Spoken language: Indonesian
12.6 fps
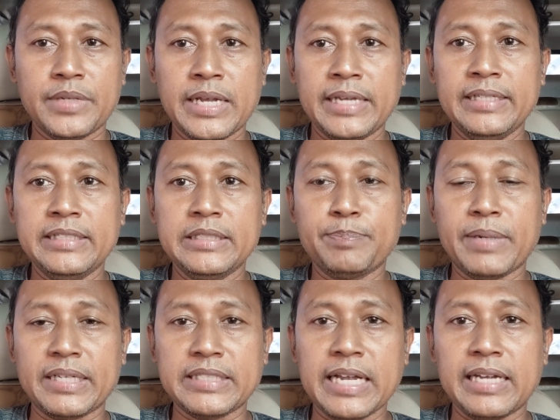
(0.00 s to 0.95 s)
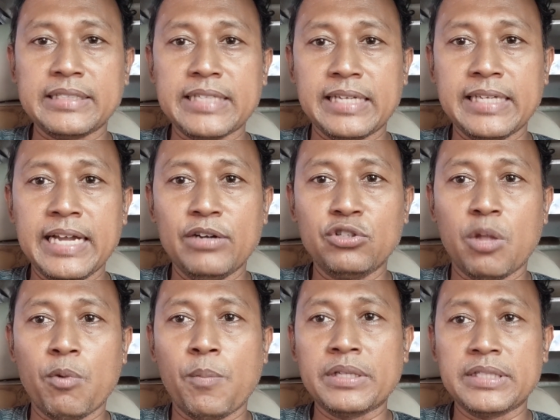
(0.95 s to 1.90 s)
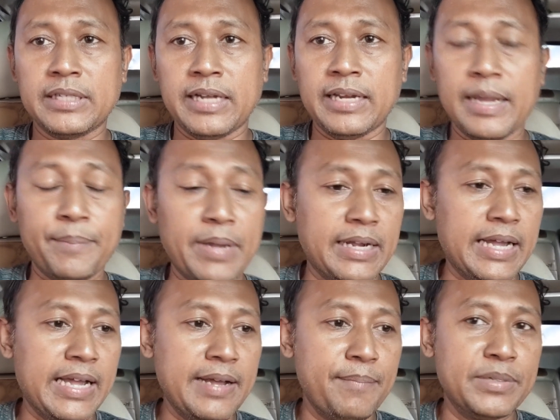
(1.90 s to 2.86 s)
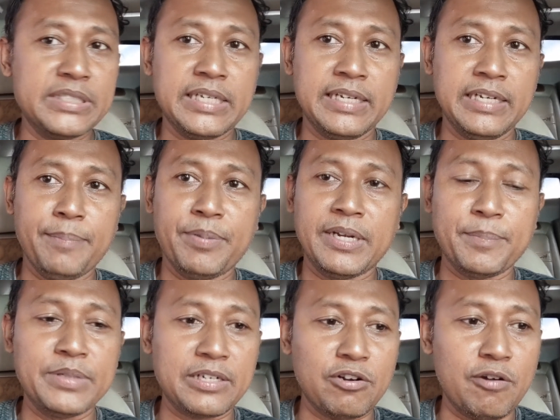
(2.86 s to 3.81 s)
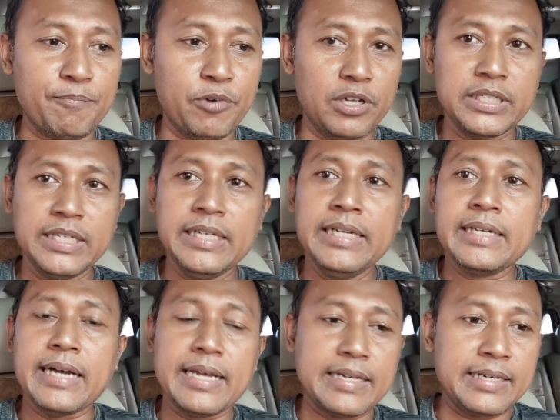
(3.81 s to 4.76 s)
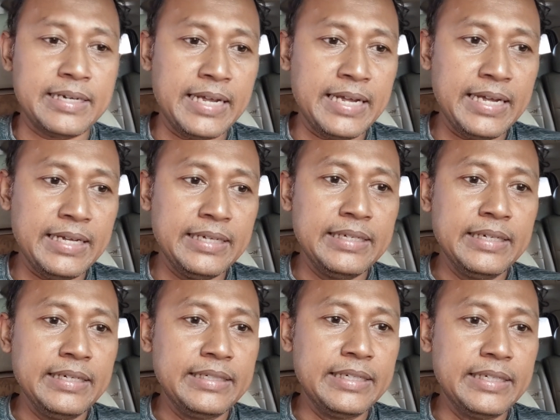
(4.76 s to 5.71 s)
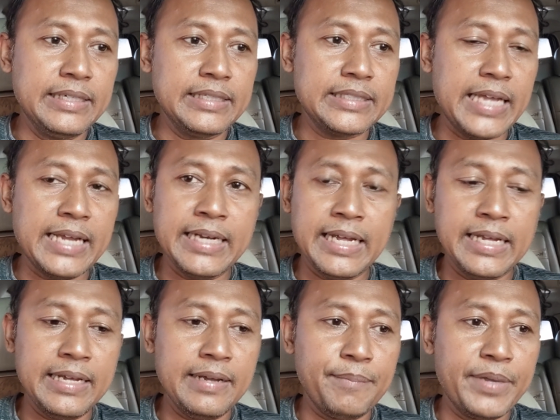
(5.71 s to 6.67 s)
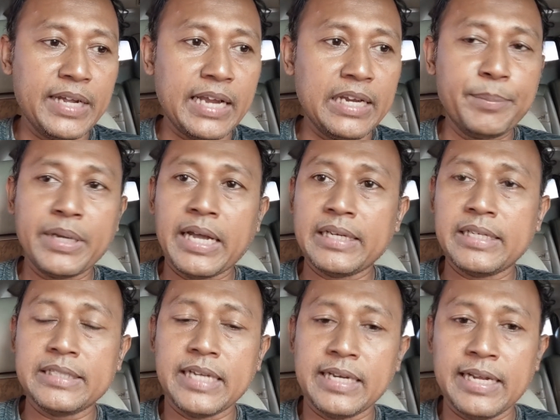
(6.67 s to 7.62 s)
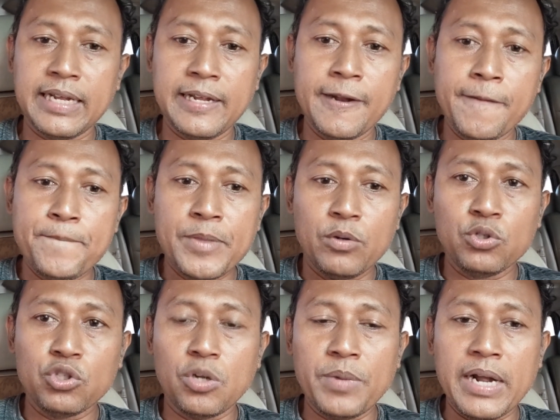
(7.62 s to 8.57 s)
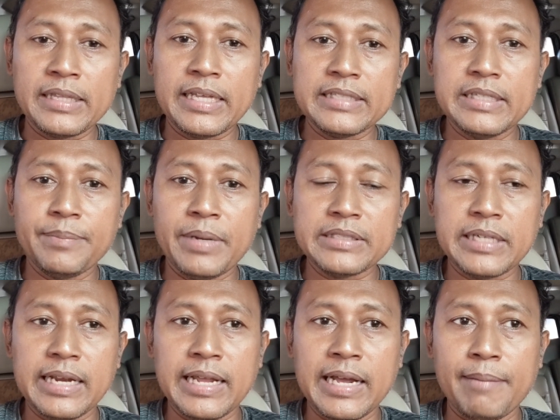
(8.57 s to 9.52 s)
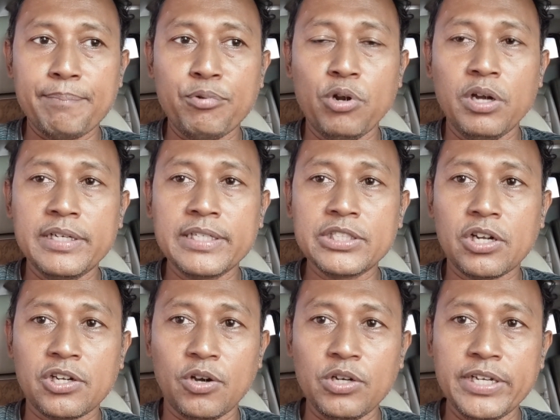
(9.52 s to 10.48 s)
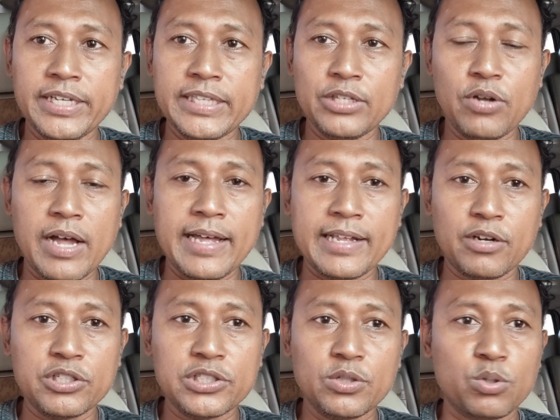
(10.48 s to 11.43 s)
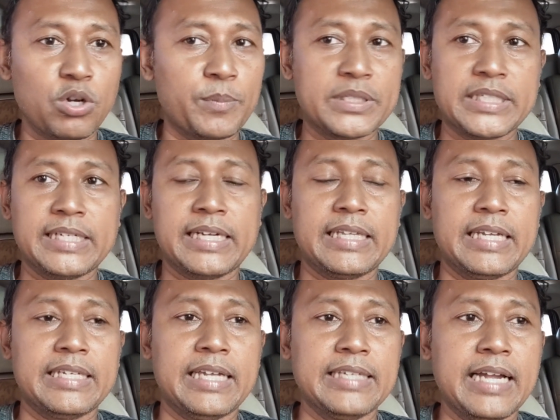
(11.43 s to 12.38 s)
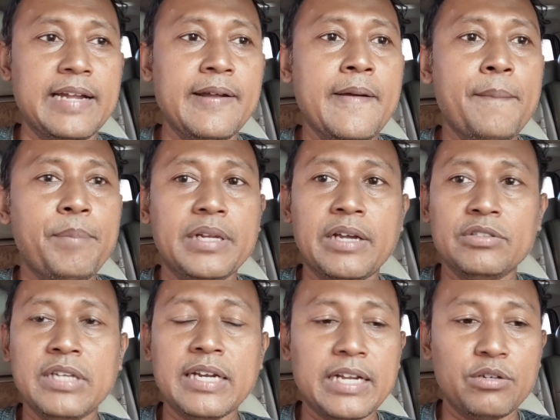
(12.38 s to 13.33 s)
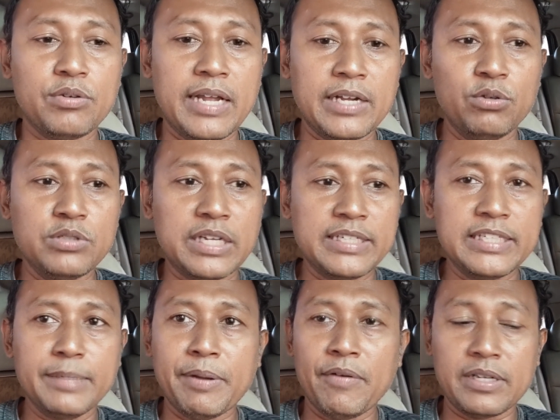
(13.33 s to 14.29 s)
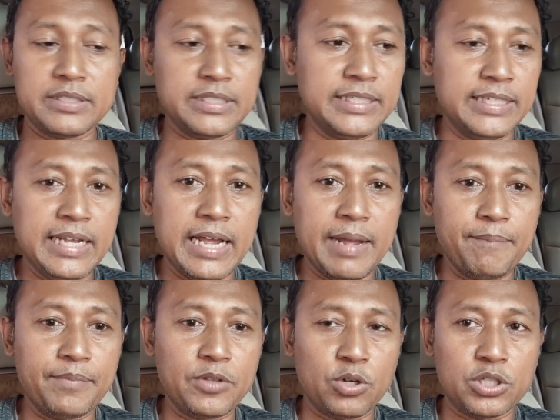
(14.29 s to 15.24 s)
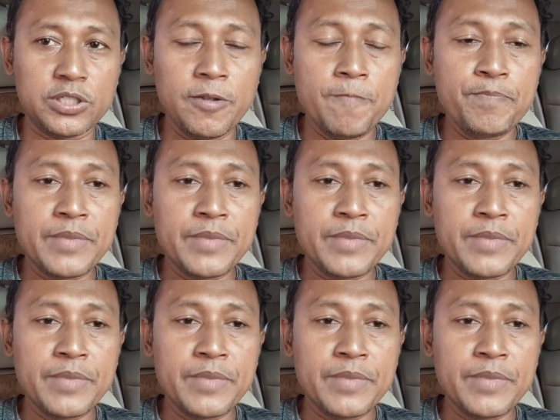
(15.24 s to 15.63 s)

Nah ini diperiksa ke saya untuk memastikan apakah mesin ini benar-benar ngobos Karena di sana, mekanik-mekanik di sana untuk mengatasi masalah ngebul di Sogouli itu harus turun mesin katanya beliaunya ragu-ragu jadi dibawa ke sini terus